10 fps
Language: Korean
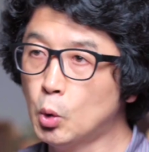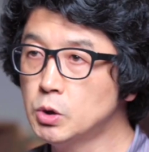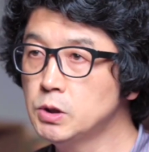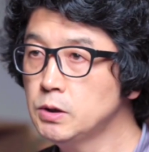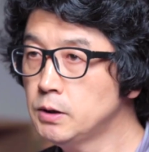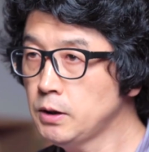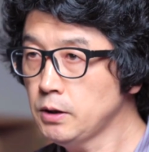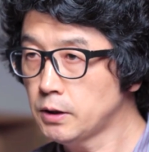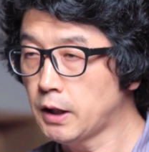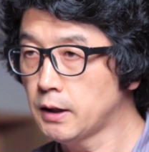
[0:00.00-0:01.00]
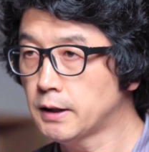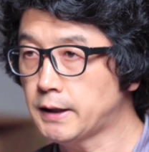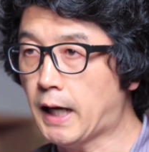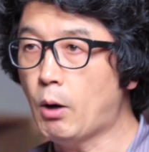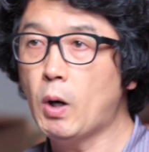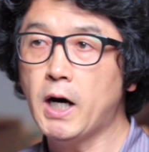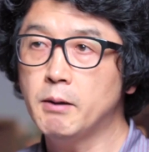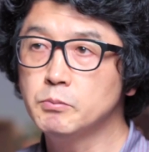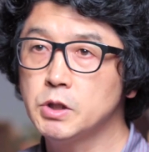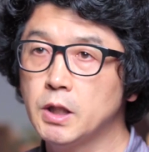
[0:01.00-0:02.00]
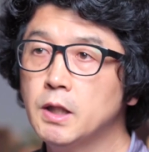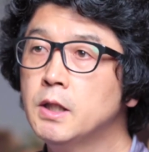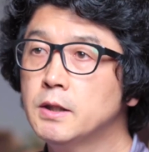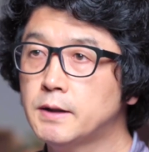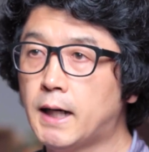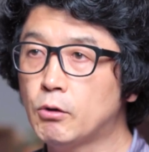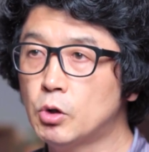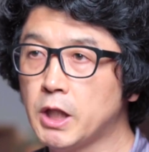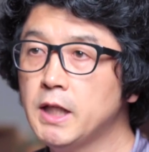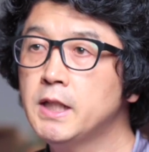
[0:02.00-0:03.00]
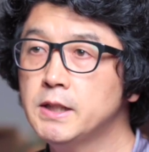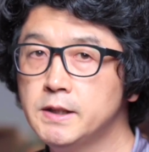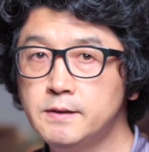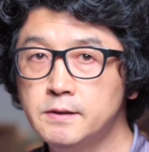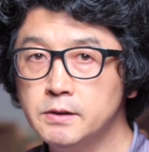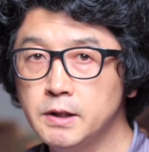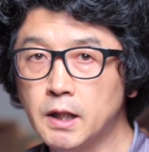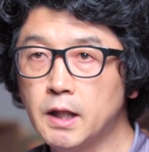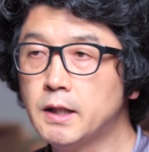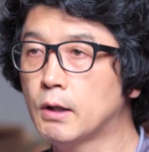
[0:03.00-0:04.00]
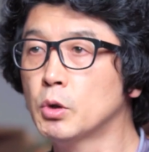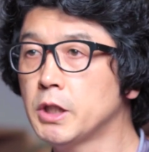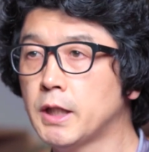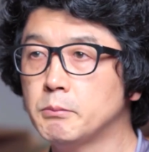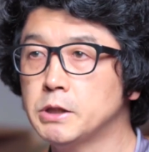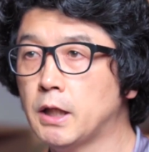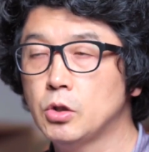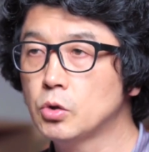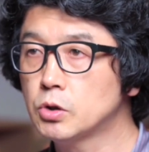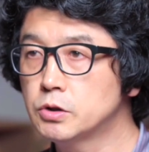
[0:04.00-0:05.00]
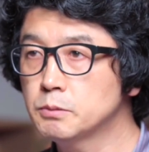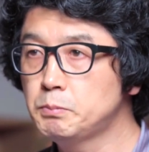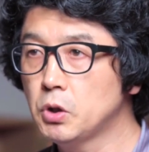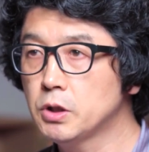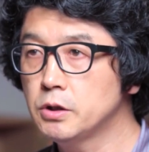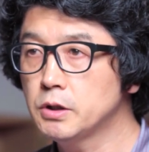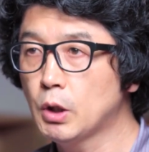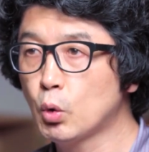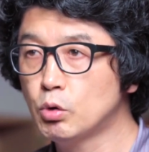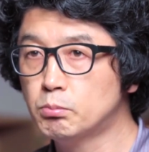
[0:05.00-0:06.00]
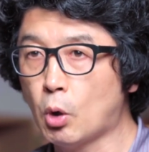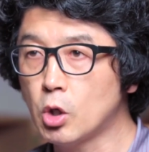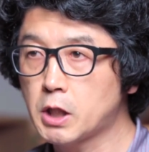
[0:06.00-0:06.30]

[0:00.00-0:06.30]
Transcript: 오늘 내가 나와 함께 낙원에 있으리라 라고 얘기를 합니다. 여기서 특별히 킬케고르는 뭘